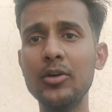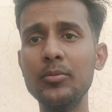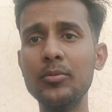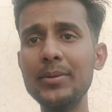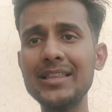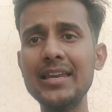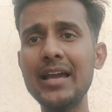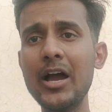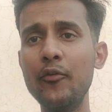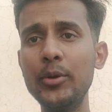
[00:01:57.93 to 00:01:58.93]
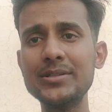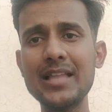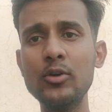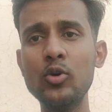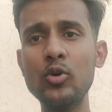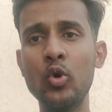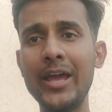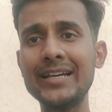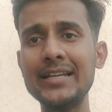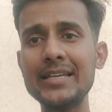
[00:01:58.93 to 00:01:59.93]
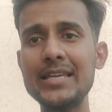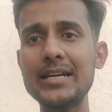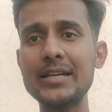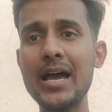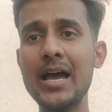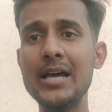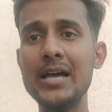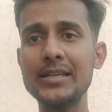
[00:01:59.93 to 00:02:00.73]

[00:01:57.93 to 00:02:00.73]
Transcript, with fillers: कमेंट में बताते रहिएगा वीडियो पसंद आई हो लाइक करना शेयर करना